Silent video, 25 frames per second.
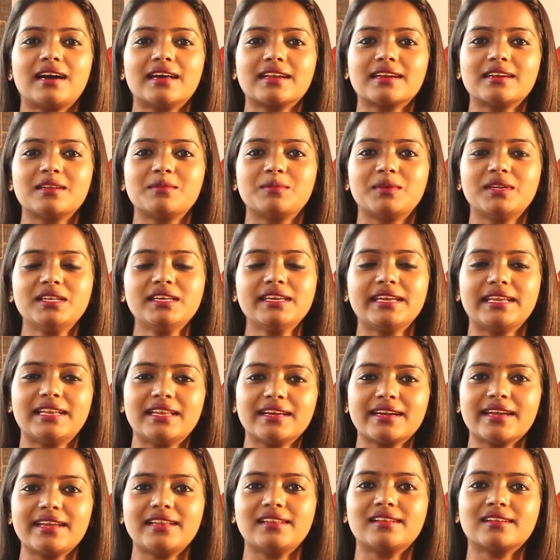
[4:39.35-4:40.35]
காரணம்னு
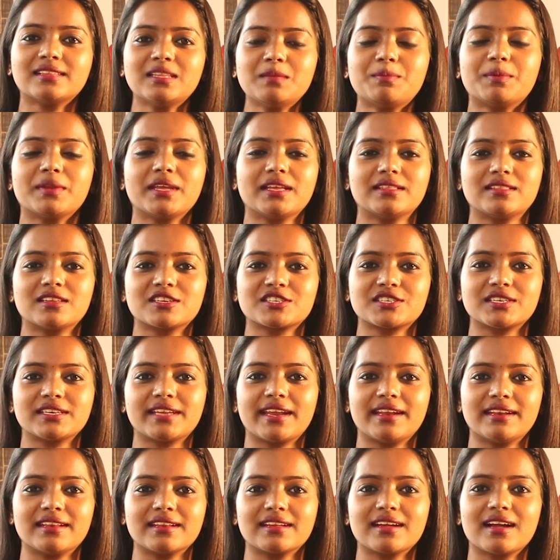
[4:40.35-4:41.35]
இலங்கையிலிருந்து
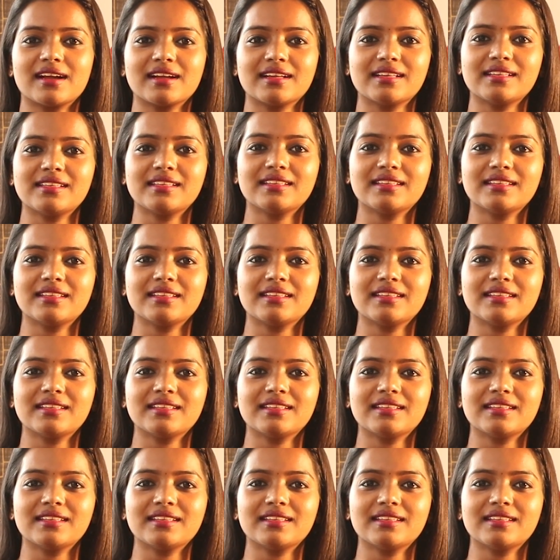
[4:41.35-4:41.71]
பிரியதர்ஷன் கேட்டிருக்காங்க